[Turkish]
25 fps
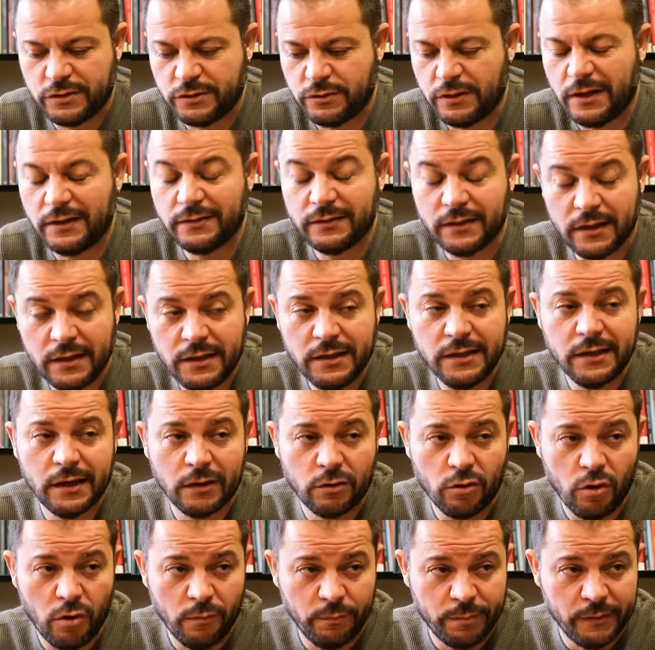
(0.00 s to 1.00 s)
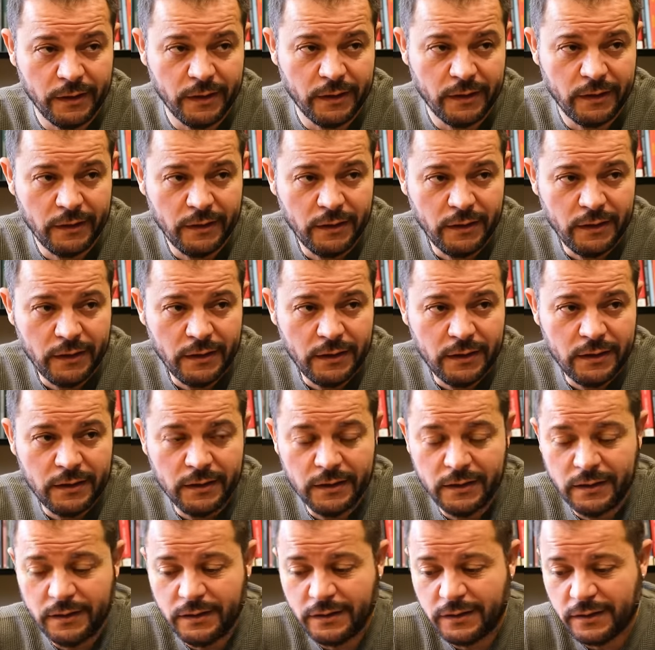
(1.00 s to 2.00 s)
güzel. Hatta İGA komple.
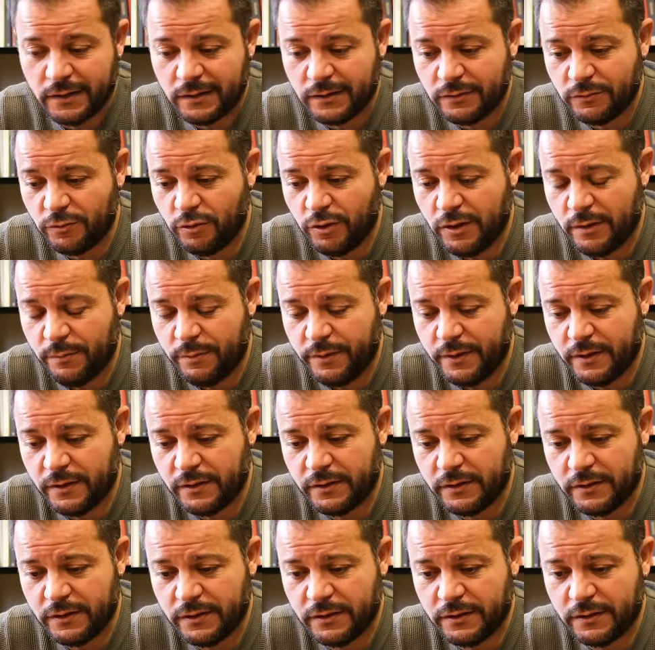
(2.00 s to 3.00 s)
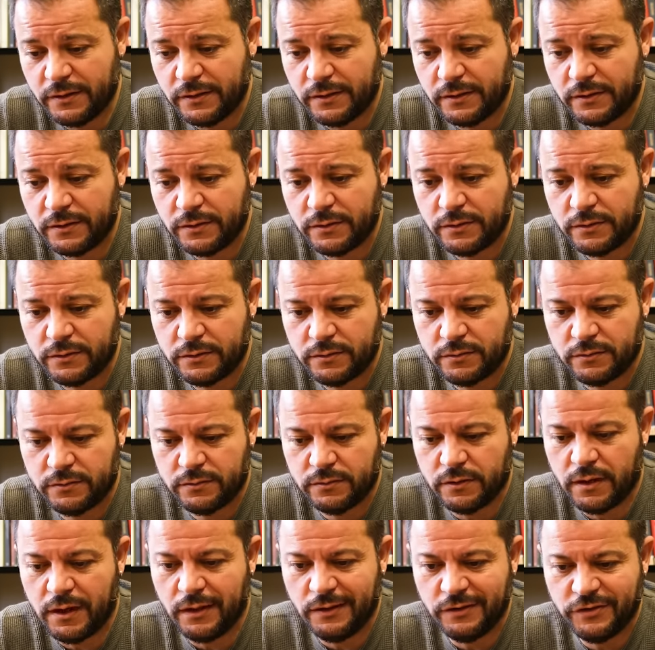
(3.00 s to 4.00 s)
E, İGA'nın öyle bir e,
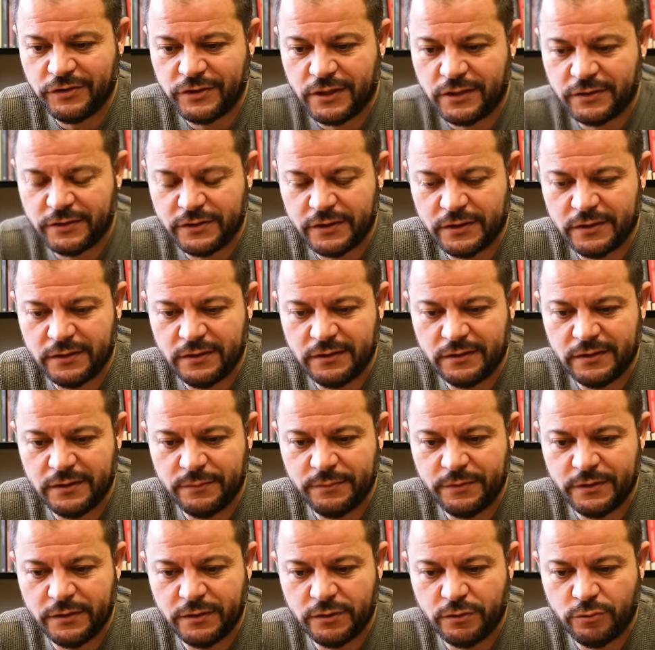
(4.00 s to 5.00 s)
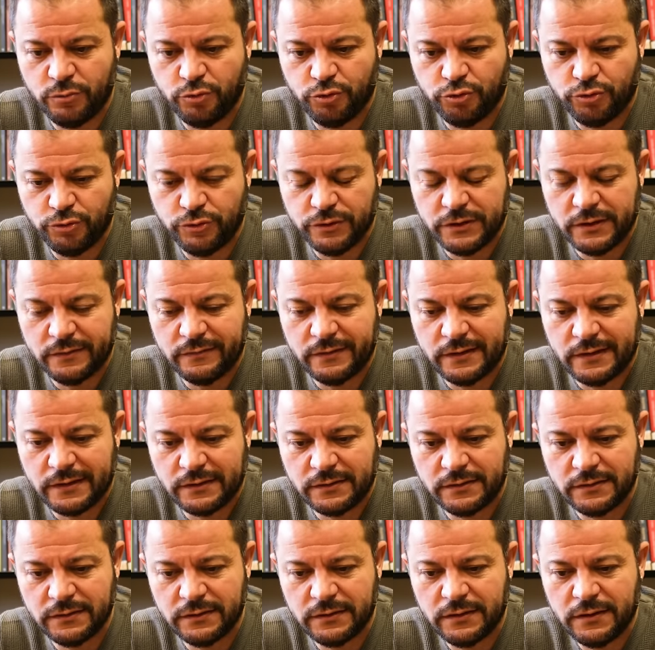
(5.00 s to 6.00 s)
alacağı şeklinde bir düşünce
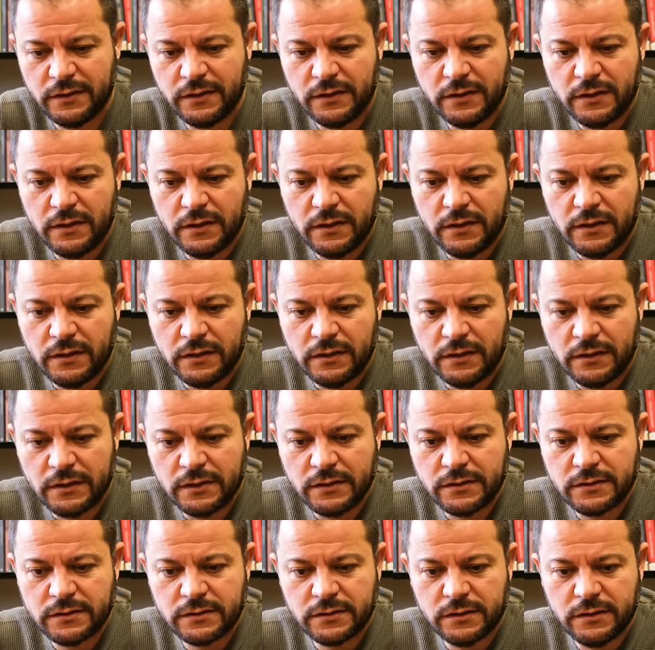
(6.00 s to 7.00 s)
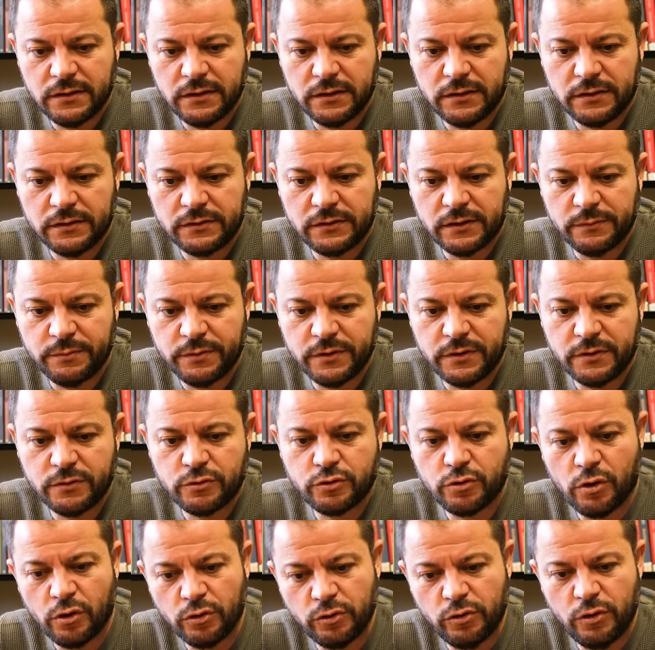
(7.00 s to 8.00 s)
vardı. Yalnız e, tabii
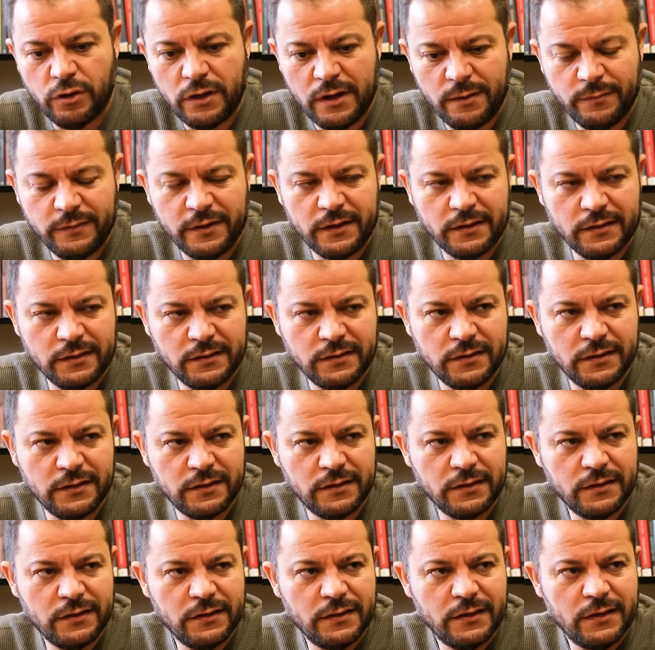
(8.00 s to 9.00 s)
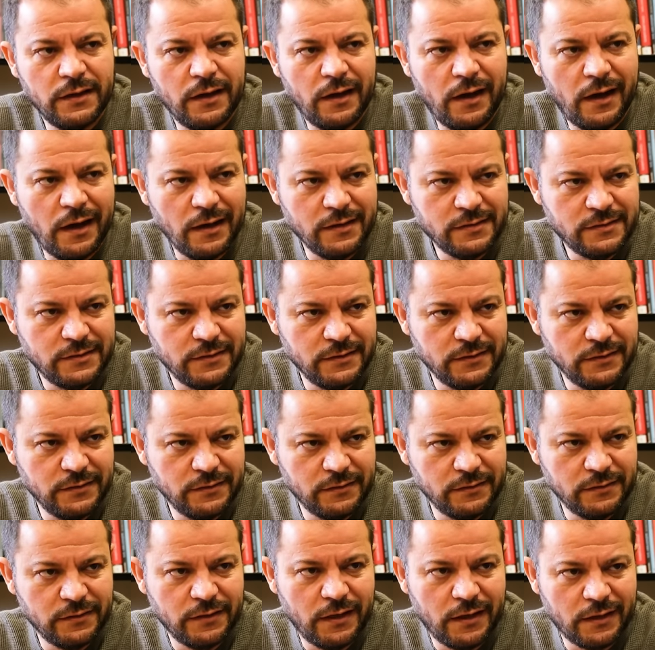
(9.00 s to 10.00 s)
son dönemlerde de
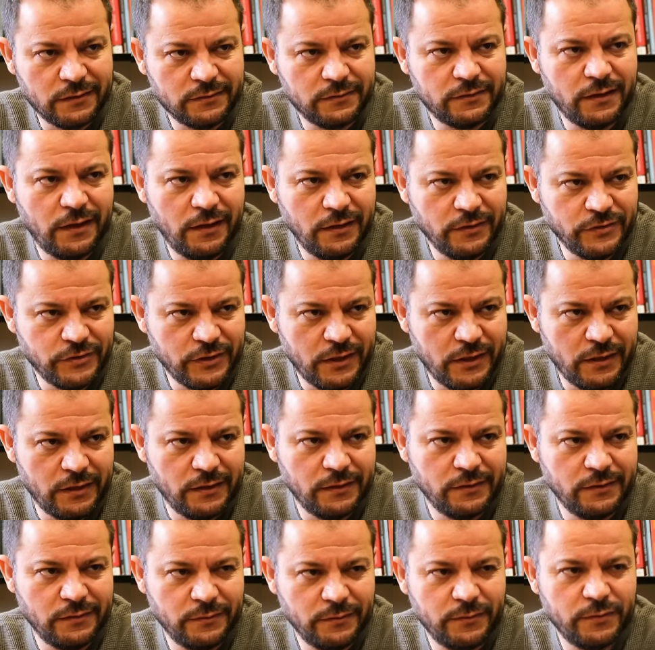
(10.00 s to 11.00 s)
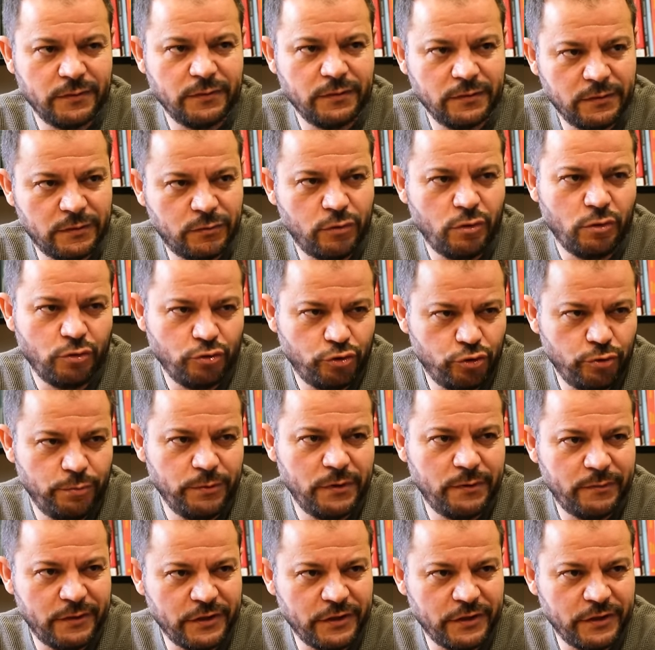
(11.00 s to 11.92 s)
IC'nin artık alacağı e, konuşulmaya